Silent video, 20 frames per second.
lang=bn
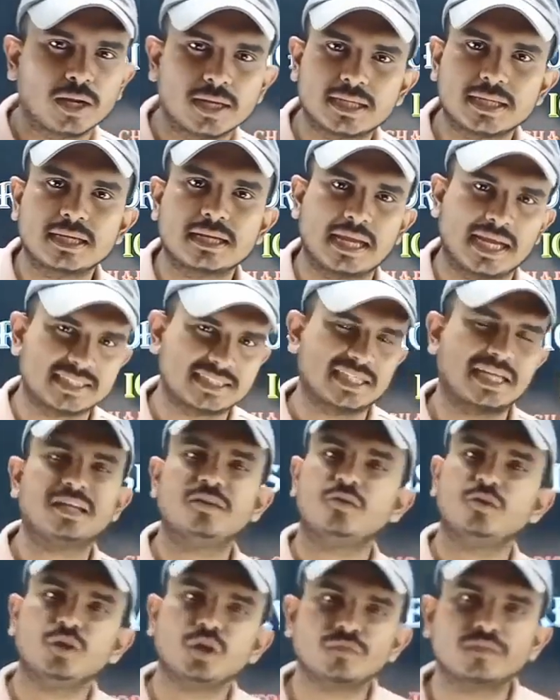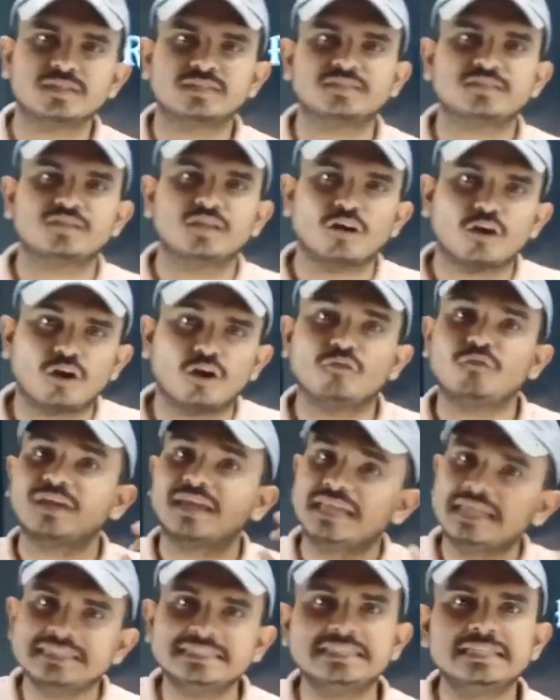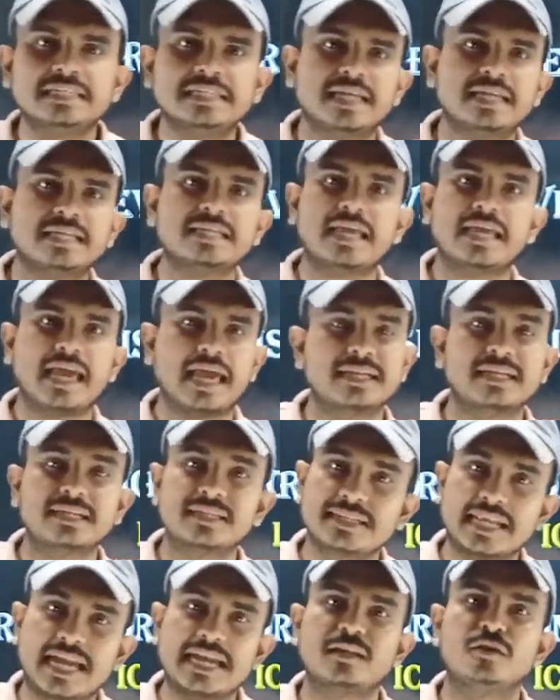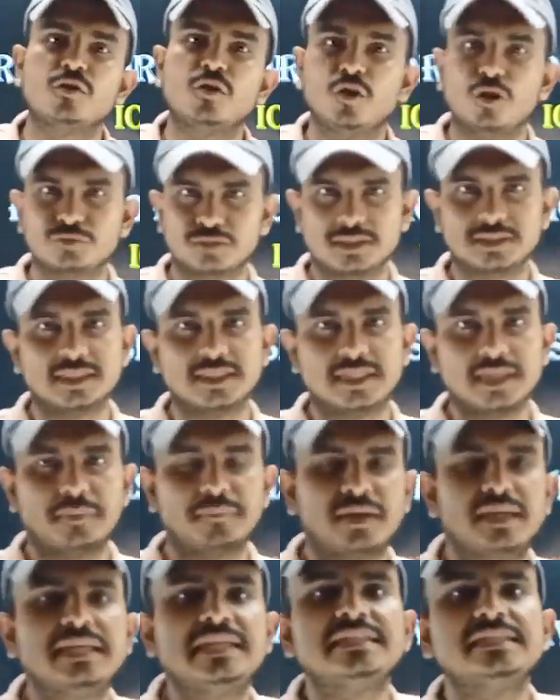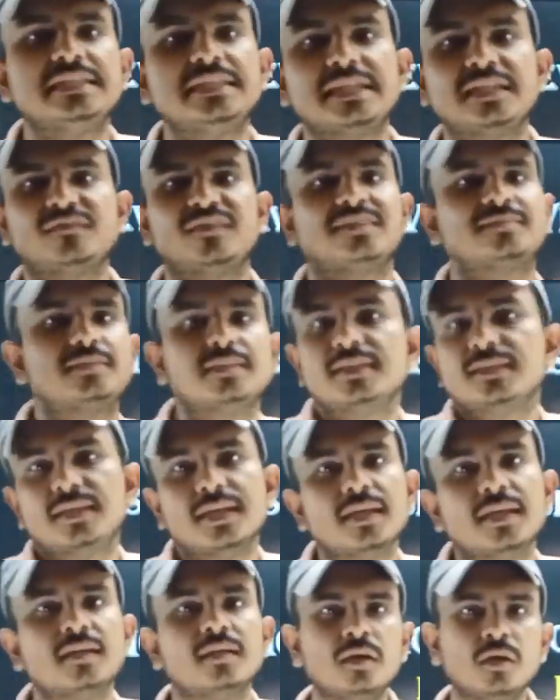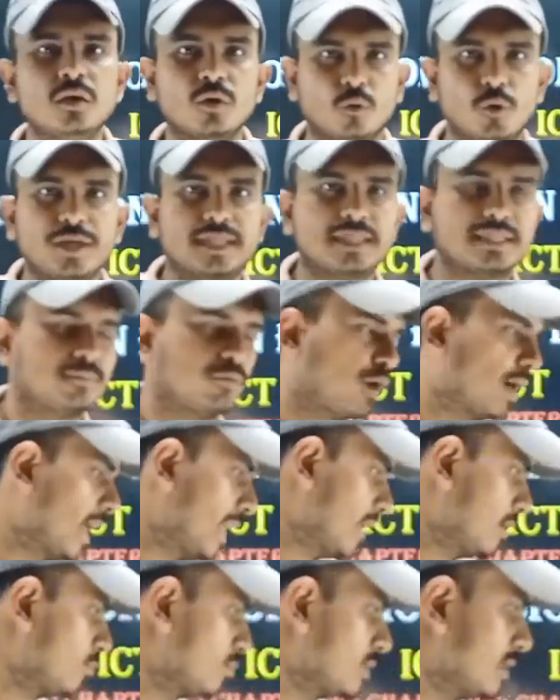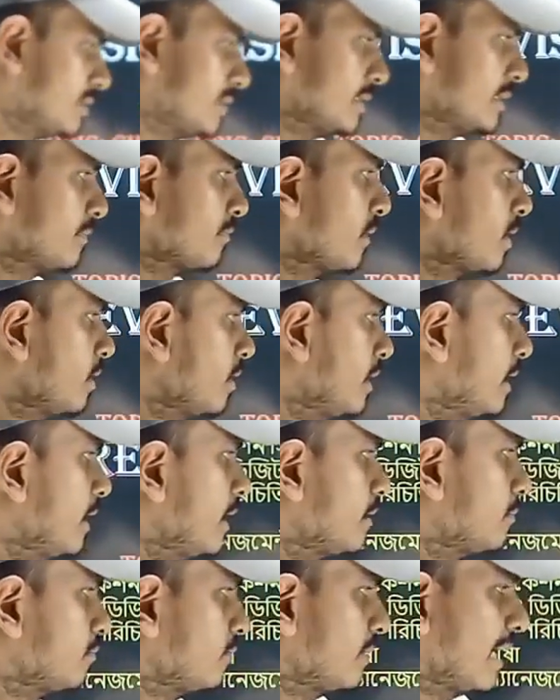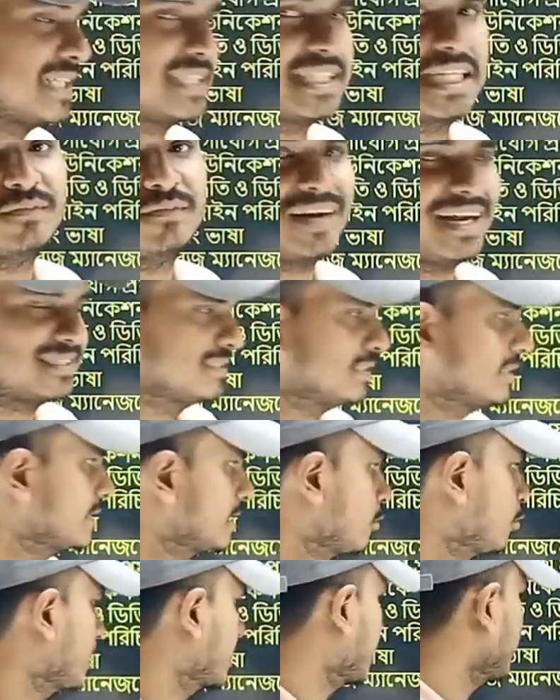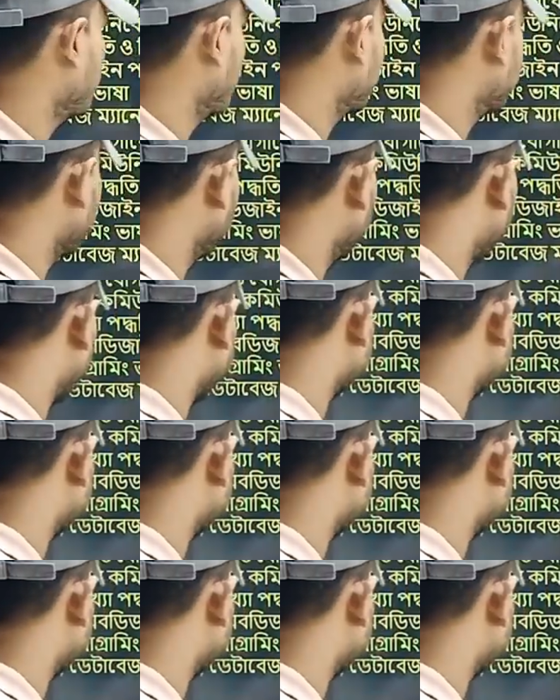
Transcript: রুয়েটে রাজশাহী ইউনিভার্সিটি অফ ইঞ্জিনিয়ারিং অ্যান্ড টেকনোলজি যেটা মানে ইঞ্জিনিয়ারিং ভার্সিটিতে ওইটাতে পড়ালেখা করতেছি রাজশাহী ভার্সিটি অনেকে ভাবে যে আমি